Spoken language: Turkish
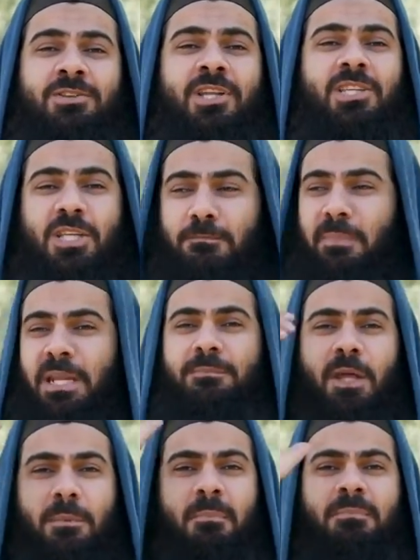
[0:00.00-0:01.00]
Nasıl
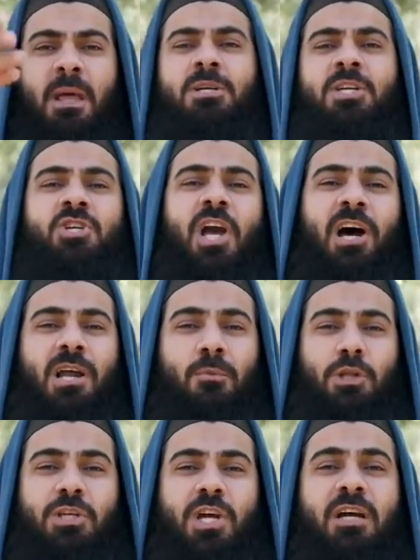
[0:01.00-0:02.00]
benim dememle mi içki haram
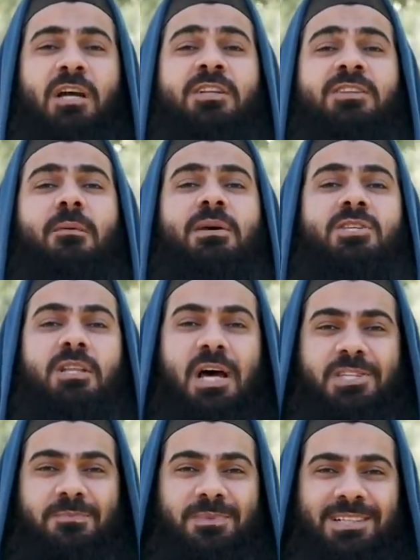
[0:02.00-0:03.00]
olacak demesi
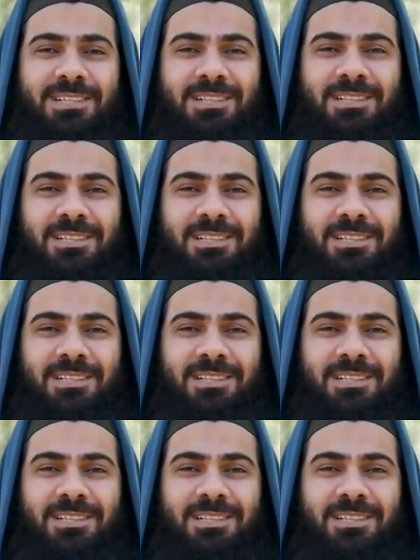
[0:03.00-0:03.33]
lazımdı.